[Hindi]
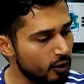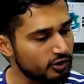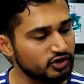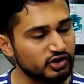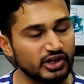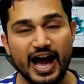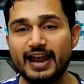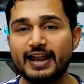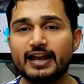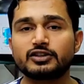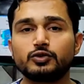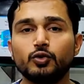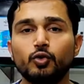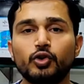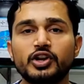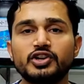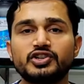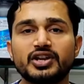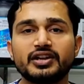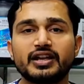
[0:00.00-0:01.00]
और स्टार एक्स
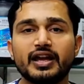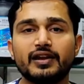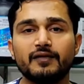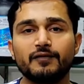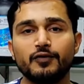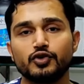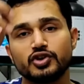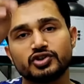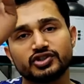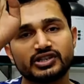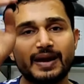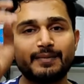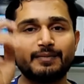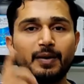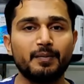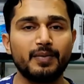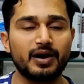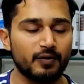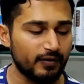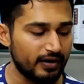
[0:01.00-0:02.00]
न्यूट्रिशन के रिव्यू इस
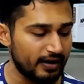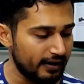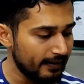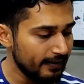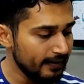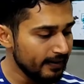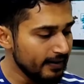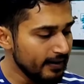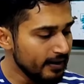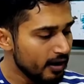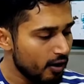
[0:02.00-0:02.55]
टाइम नंबर वन है